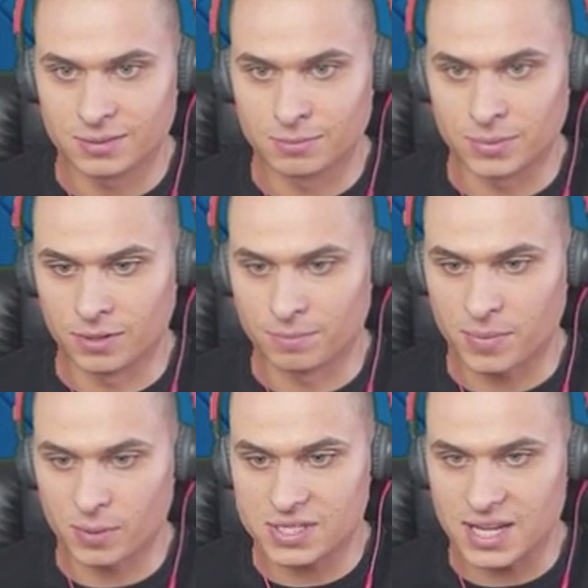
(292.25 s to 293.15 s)
Boom,
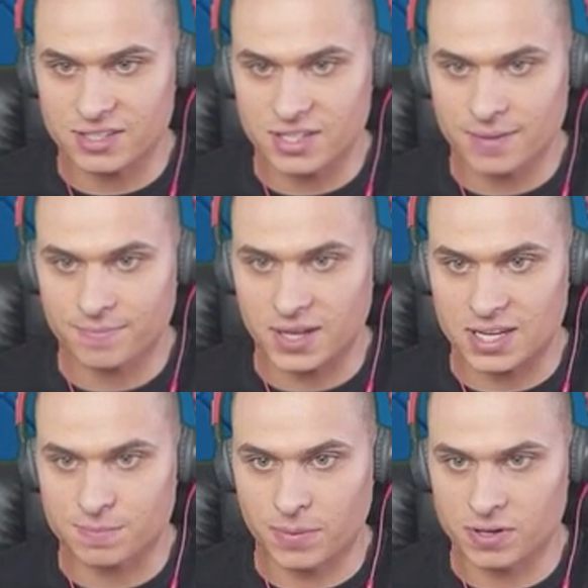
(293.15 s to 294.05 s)
po Wizardzie.
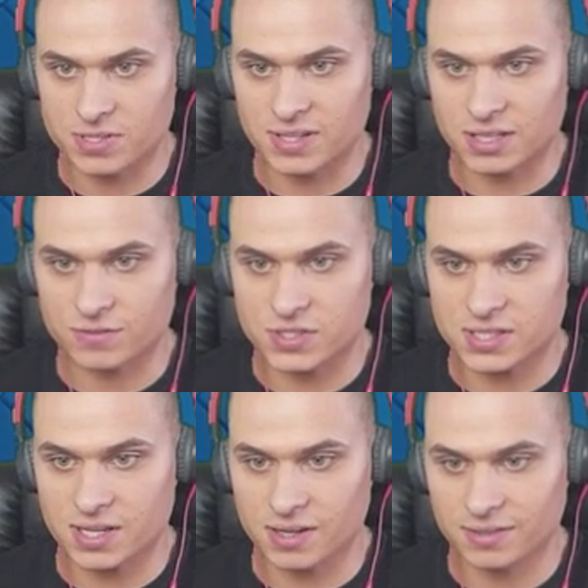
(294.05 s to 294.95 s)
Teraz Poison na to
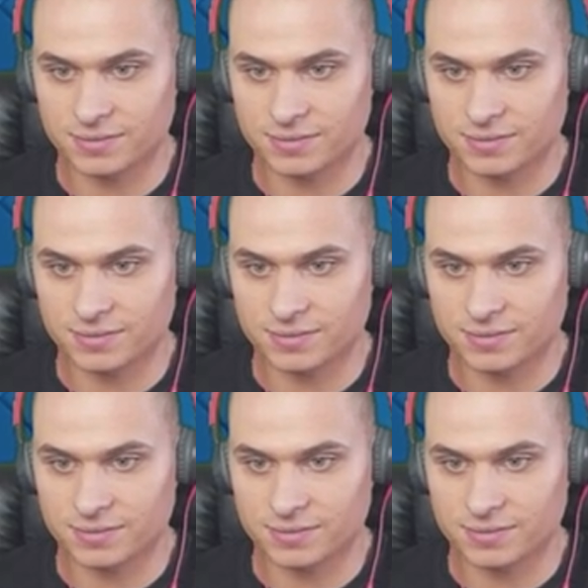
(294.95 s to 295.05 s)
wszystko.